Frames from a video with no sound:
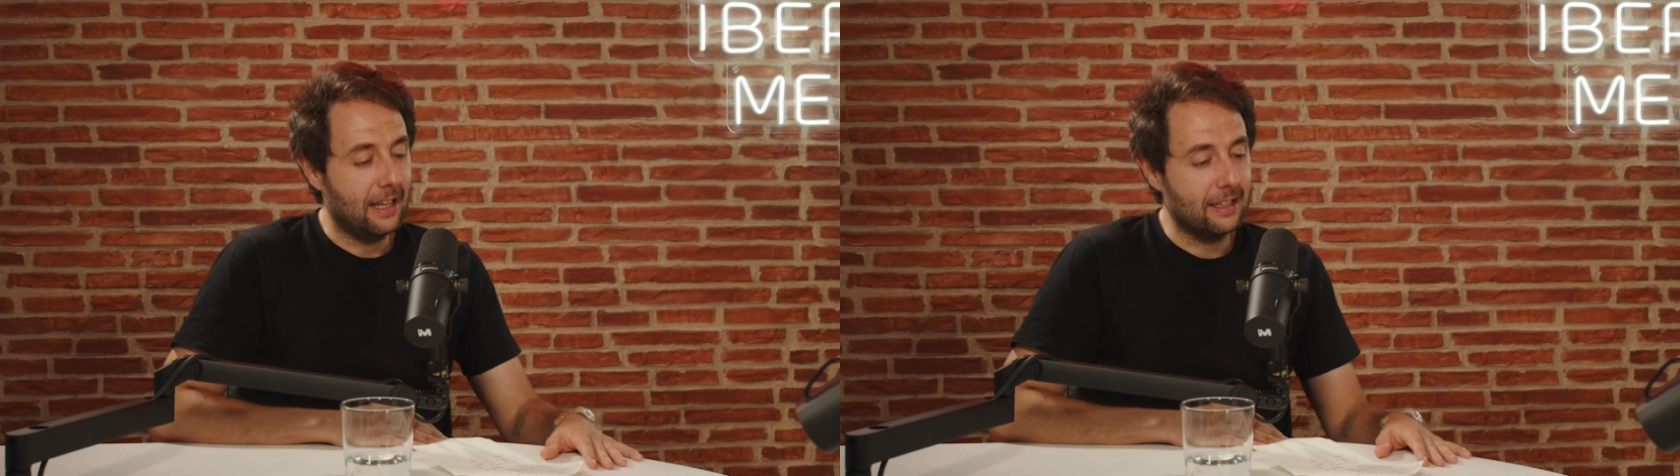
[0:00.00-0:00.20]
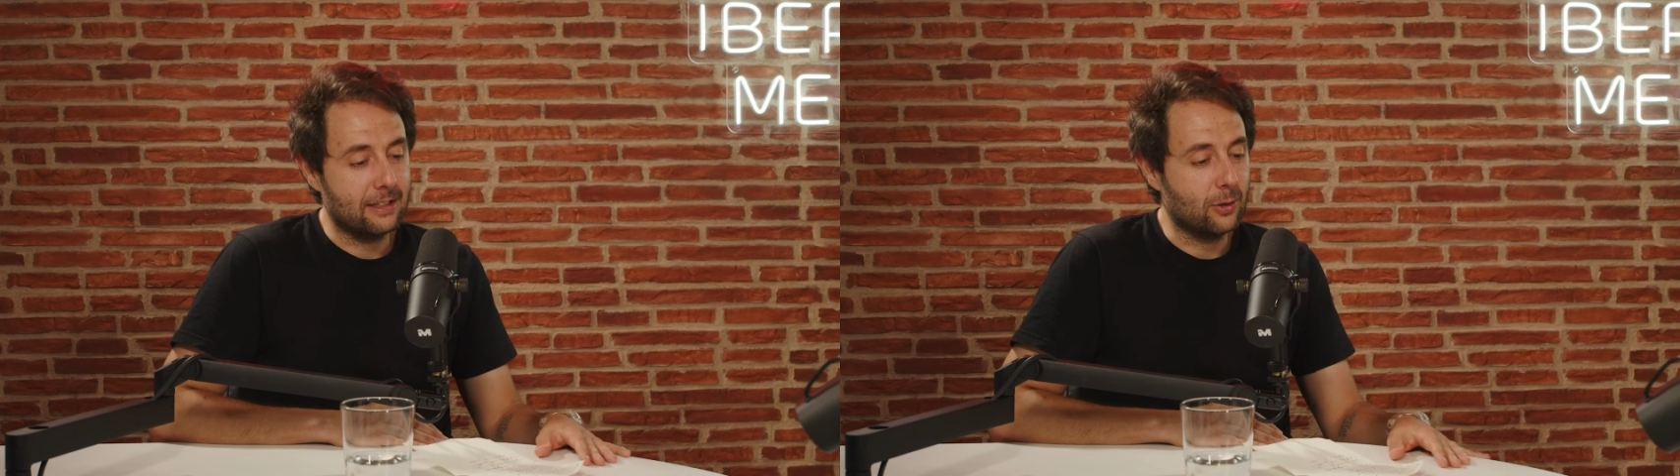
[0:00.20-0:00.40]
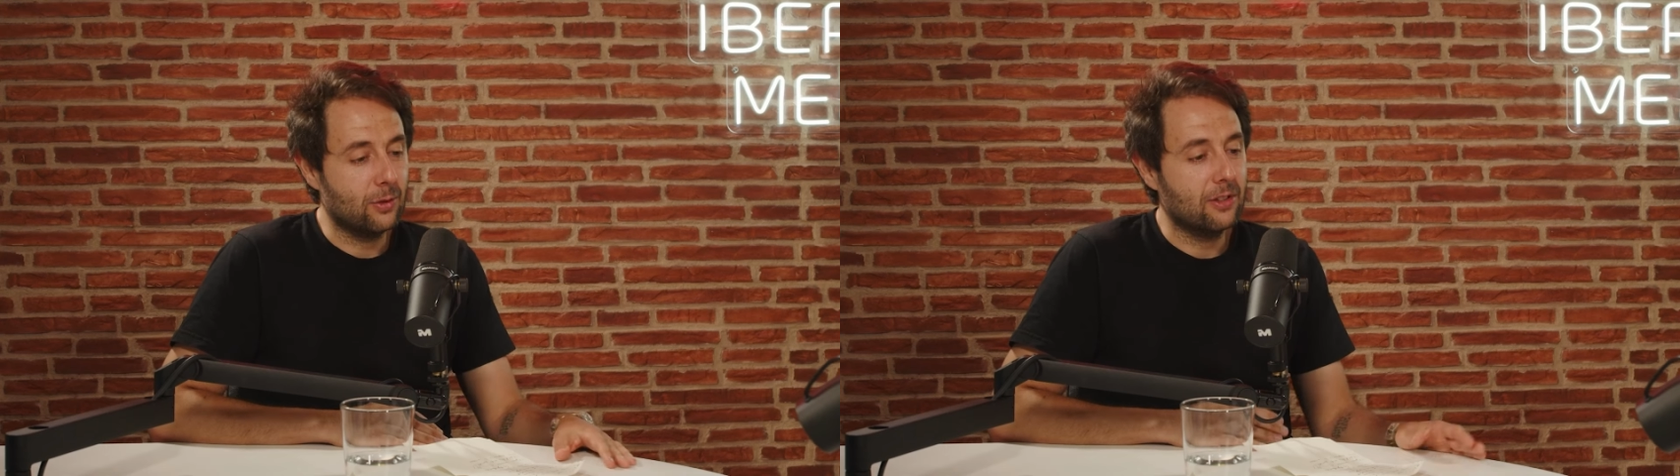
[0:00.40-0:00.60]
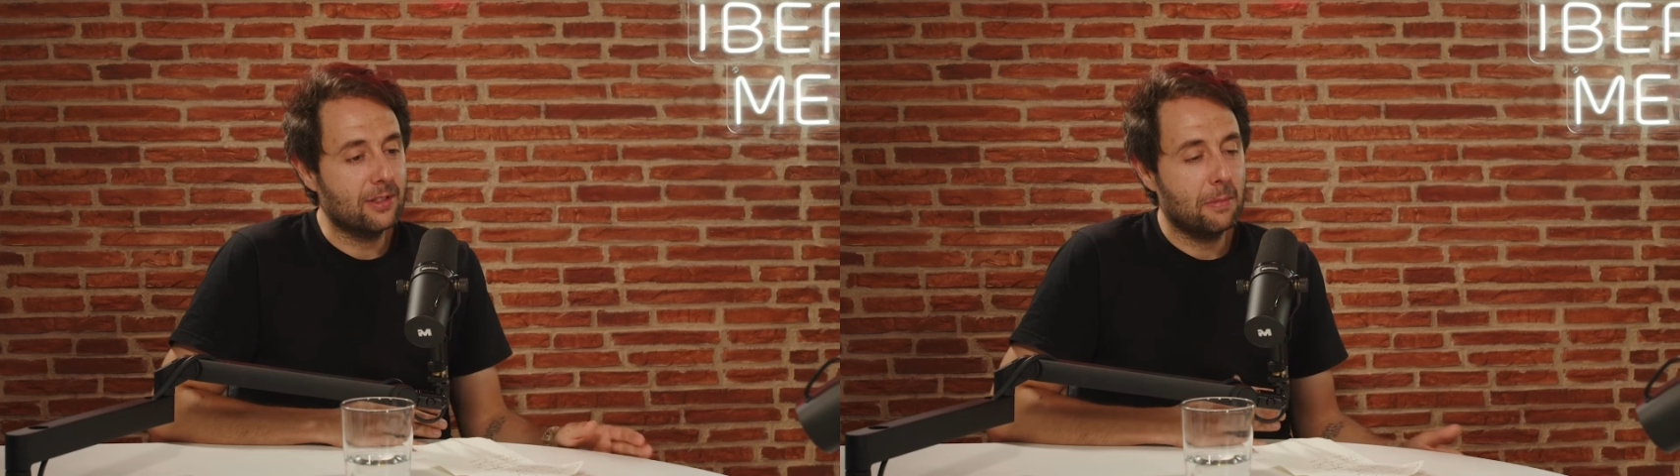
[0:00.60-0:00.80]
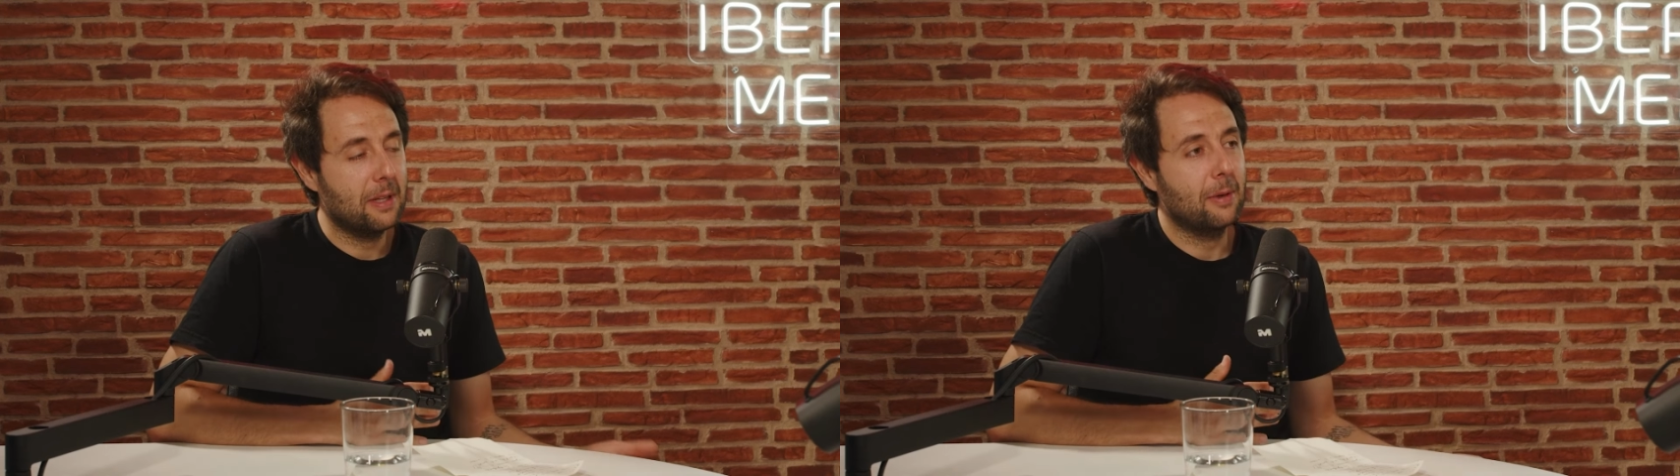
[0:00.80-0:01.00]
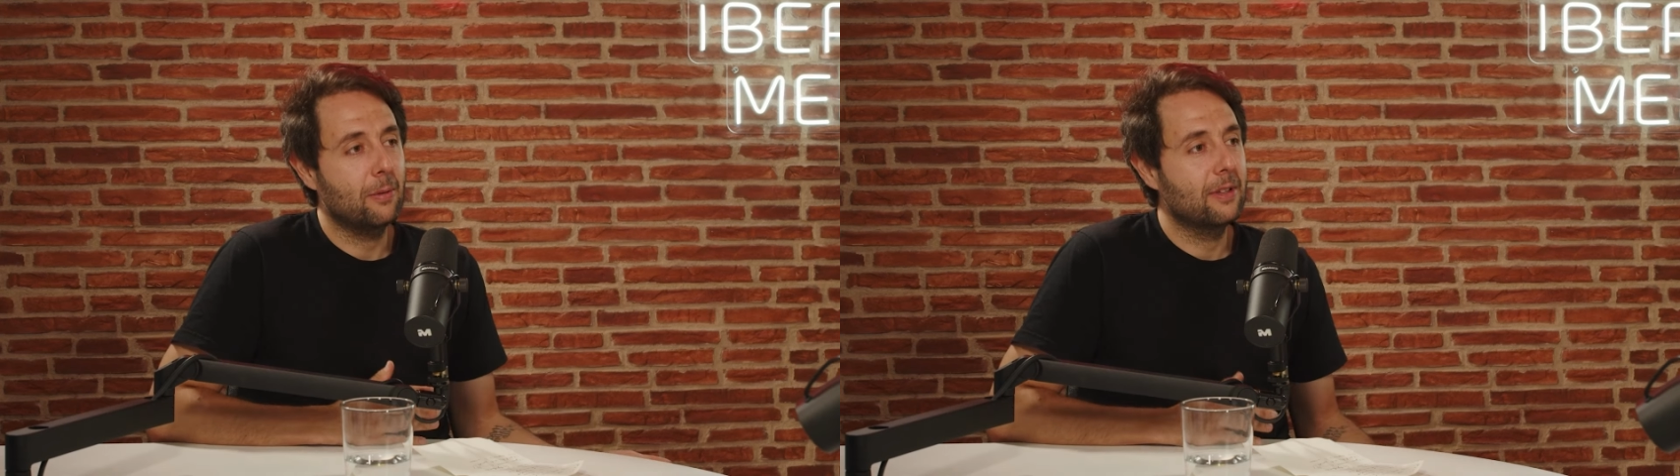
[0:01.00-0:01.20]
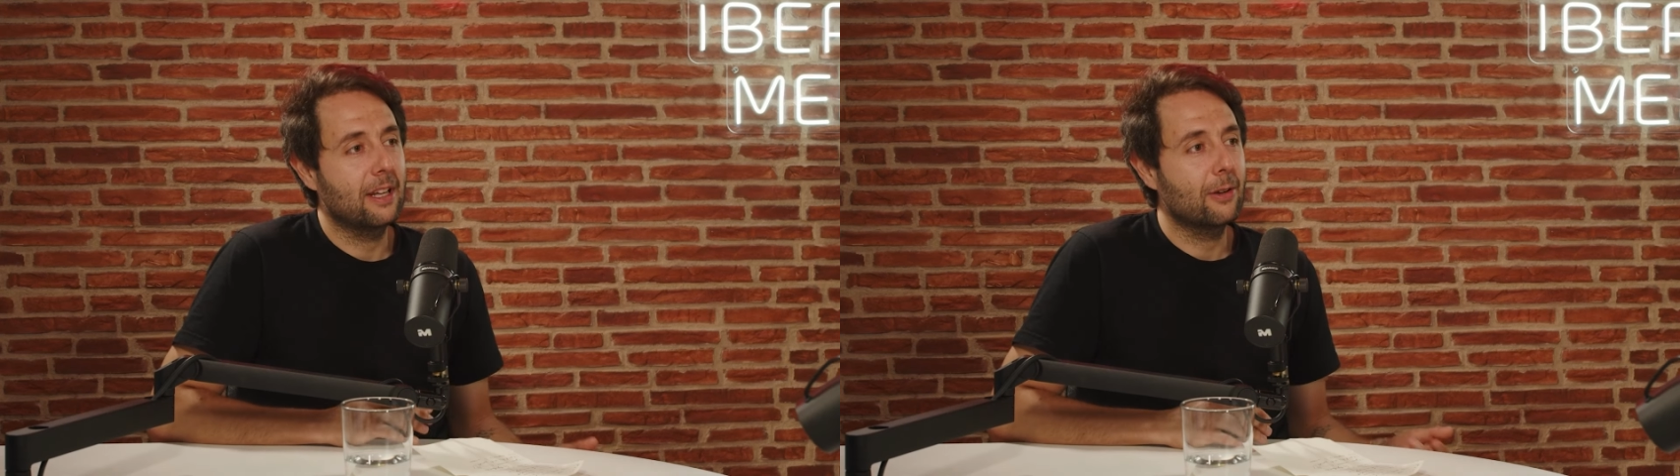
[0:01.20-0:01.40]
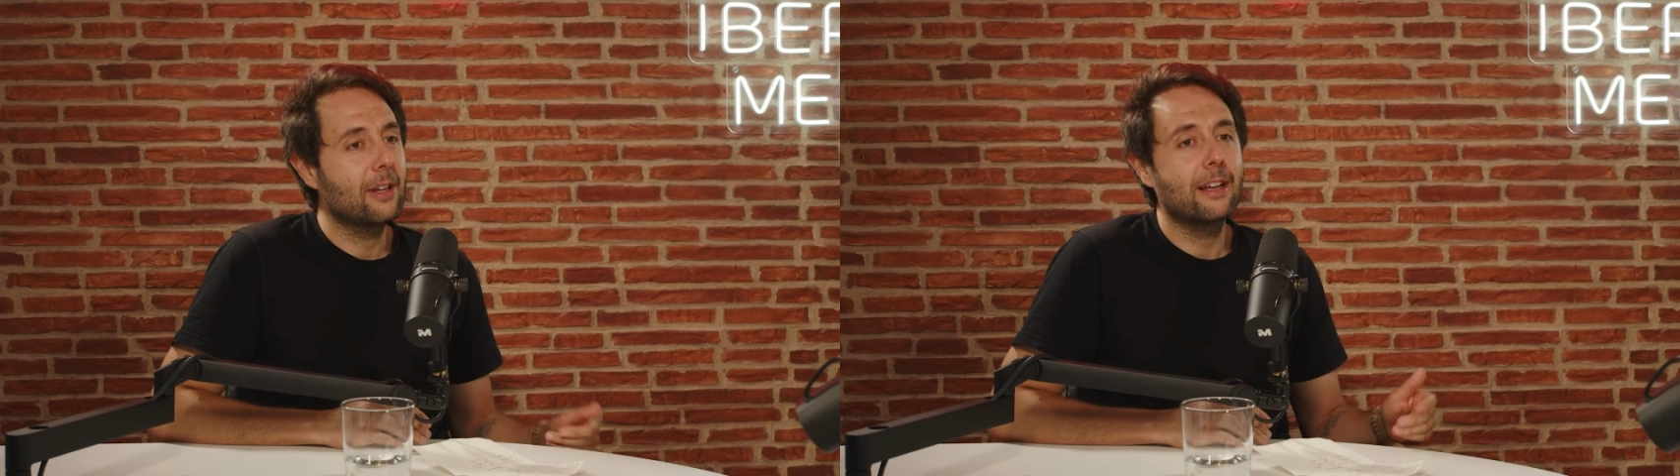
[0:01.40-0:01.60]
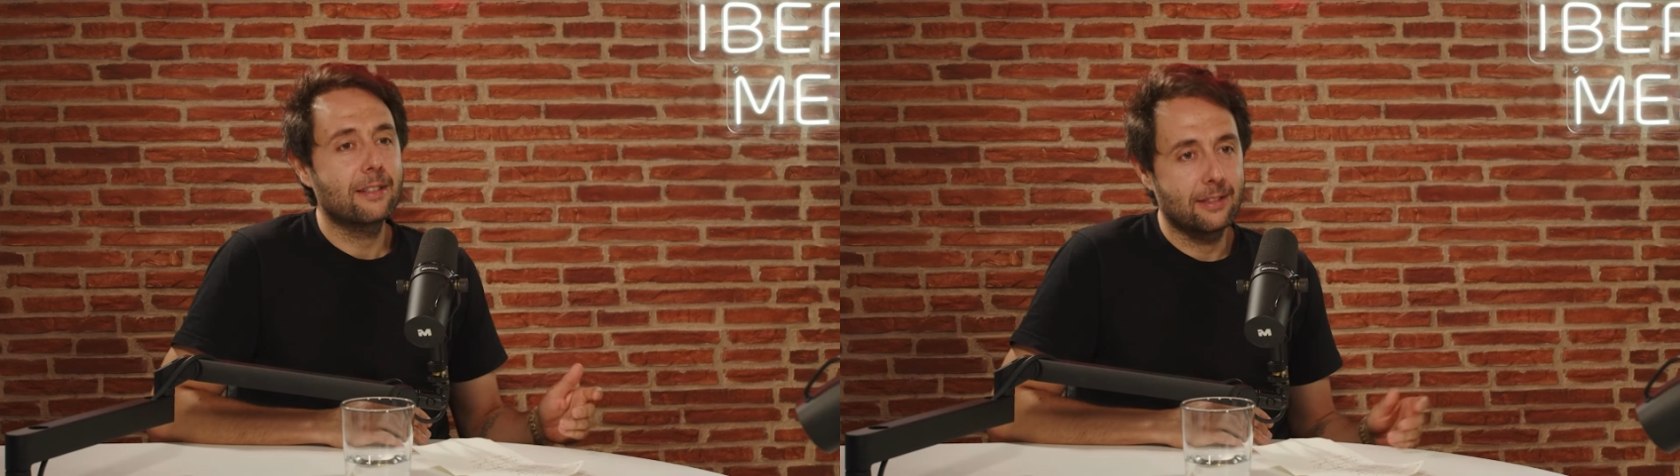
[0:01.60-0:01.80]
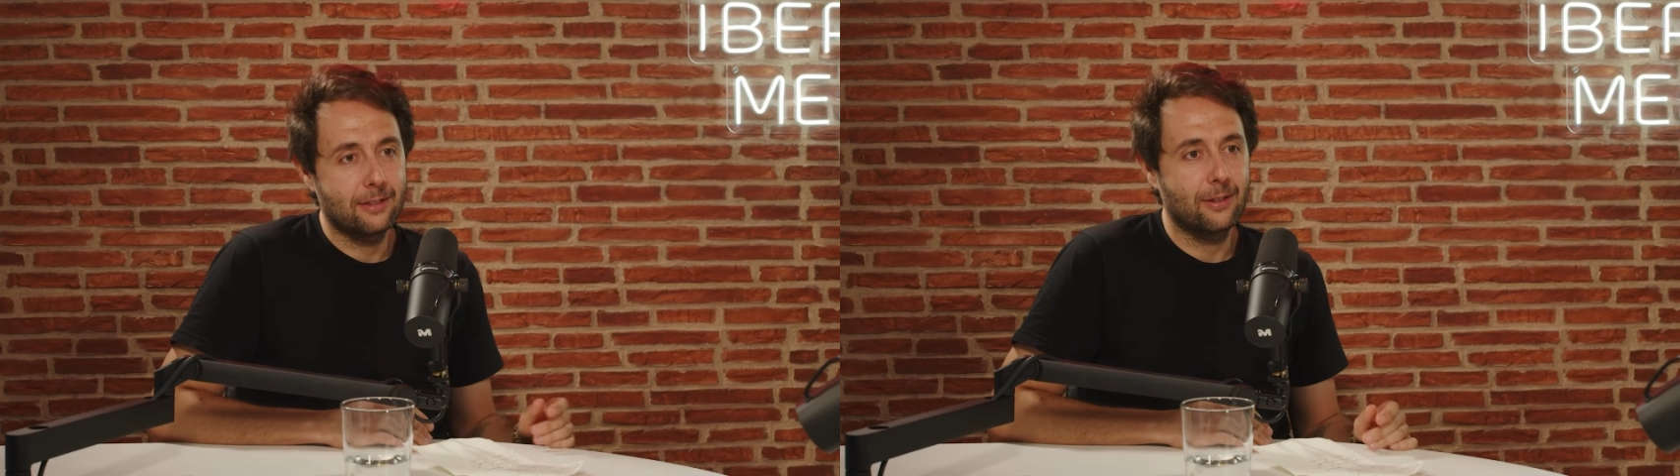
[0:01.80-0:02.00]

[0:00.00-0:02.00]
en Estados Unidos siempre te preguntan, oye, ¿qué has hecho?